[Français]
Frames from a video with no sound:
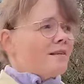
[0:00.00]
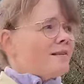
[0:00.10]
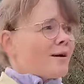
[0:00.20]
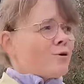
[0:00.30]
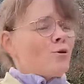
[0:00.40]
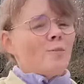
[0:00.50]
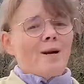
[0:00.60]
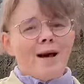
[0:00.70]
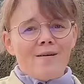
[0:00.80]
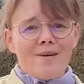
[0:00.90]
s'accouple
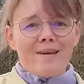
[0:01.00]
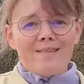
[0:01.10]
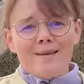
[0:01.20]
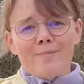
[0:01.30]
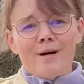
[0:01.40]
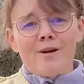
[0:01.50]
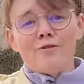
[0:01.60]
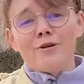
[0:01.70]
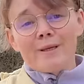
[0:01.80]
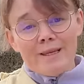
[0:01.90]
avec ses mâles.
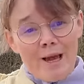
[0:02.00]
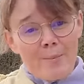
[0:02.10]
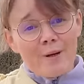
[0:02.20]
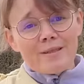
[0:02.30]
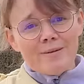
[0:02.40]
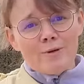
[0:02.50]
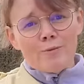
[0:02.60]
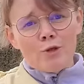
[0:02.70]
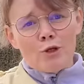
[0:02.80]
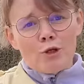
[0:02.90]
Enfin, qu'il y ait un
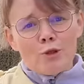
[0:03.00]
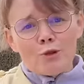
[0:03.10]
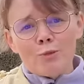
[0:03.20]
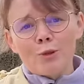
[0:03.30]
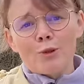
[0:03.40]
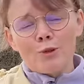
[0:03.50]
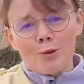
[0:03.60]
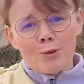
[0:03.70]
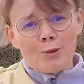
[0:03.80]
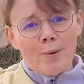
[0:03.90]
maximum de chances pour que
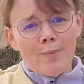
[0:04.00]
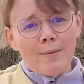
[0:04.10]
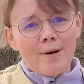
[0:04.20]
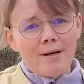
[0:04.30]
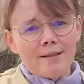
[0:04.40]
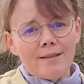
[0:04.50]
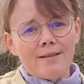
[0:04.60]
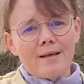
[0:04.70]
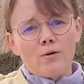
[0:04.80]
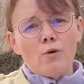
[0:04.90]
ce soit mes mâles
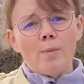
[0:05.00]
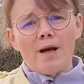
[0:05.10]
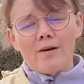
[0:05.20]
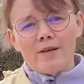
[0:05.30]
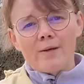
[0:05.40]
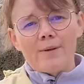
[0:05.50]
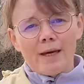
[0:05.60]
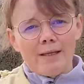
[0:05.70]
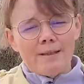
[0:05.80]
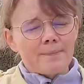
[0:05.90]
qui s'accouplent avec mes
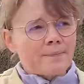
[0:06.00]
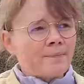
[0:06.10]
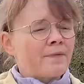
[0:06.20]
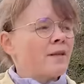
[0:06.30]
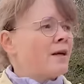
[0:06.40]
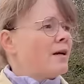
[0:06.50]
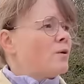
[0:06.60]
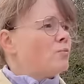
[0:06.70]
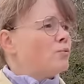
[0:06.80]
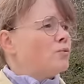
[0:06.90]
rennes
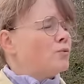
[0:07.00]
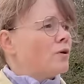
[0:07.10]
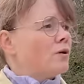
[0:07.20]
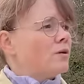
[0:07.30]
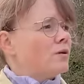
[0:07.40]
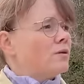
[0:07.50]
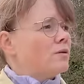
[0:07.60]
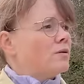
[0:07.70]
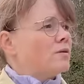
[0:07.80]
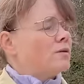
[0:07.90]
Pour,
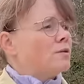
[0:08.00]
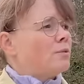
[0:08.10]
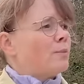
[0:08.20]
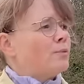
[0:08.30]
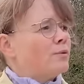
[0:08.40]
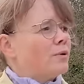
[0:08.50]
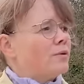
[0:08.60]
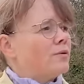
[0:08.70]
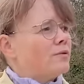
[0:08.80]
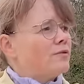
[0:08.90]
euh, bah pour
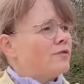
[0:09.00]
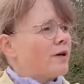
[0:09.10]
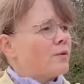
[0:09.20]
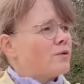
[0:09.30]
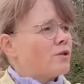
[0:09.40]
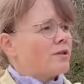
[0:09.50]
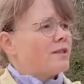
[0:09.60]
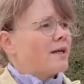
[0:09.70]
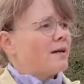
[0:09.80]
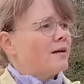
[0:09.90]
euh, faire
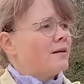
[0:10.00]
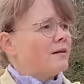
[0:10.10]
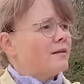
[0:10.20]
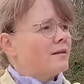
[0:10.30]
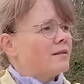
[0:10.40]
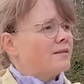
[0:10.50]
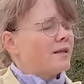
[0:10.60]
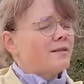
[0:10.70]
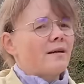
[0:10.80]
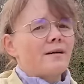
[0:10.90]
ressortir à
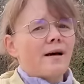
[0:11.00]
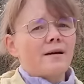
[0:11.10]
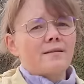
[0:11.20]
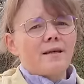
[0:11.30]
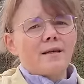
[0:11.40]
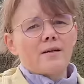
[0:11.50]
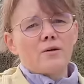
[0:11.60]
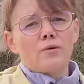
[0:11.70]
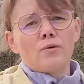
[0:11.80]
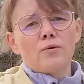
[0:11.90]
certains caractères
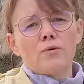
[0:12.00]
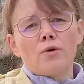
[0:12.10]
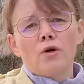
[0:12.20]
que,